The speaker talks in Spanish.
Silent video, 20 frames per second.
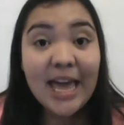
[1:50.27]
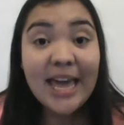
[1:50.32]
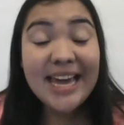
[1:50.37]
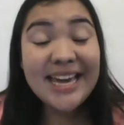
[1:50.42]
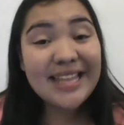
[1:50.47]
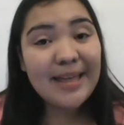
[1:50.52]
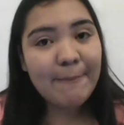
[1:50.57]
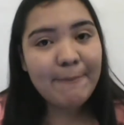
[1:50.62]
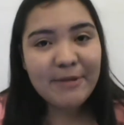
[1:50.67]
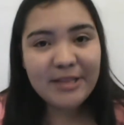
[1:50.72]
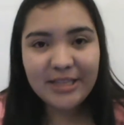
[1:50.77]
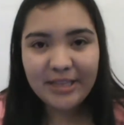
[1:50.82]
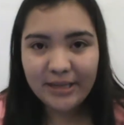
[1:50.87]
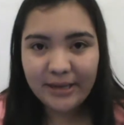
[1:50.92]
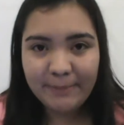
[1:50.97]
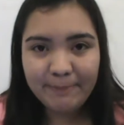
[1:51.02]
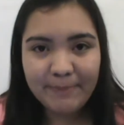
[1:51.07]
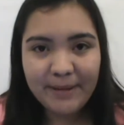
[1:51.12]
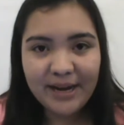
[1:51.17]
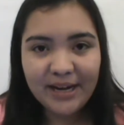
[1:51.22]
Y de
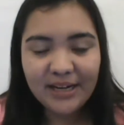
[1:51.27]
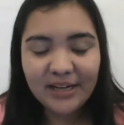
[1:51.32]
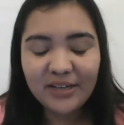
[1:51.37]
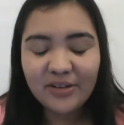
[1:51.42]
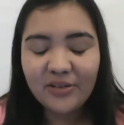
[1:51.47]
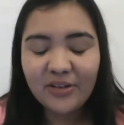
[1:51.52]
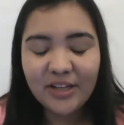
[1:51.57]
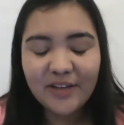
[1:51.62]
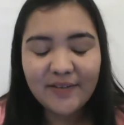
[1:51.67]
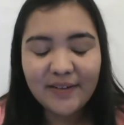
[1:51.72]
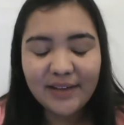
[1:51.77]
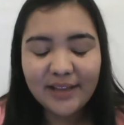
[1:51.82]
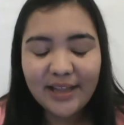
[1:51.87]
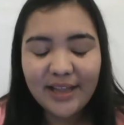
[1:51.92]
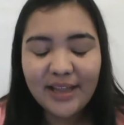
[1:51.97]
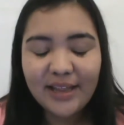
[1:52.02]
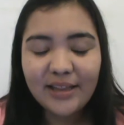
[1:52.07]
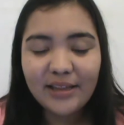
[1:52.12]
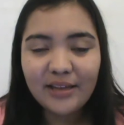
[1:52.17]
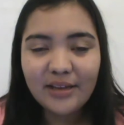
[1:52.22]
Peter Pan, no, de
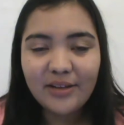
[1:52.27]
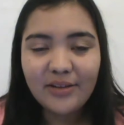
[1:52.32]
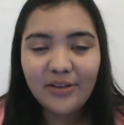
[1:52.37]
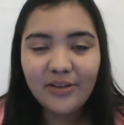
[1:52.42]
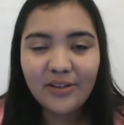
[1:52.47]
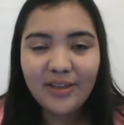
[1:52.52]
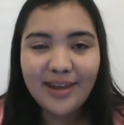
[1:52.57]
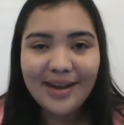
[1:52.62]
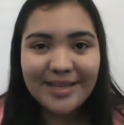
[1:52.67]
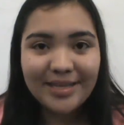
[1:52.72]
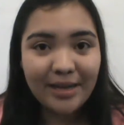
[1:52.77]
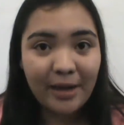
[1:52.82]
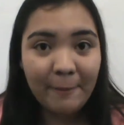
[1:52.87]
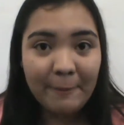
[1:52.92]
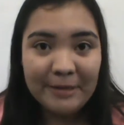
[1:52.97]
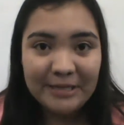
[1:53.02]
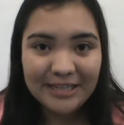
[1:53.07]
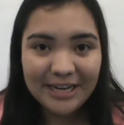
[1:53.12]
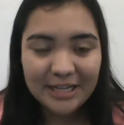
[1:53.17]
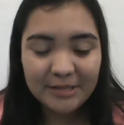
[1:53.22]
verdad o en el
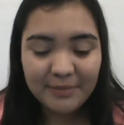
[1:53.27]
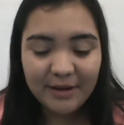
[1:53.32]
pez de las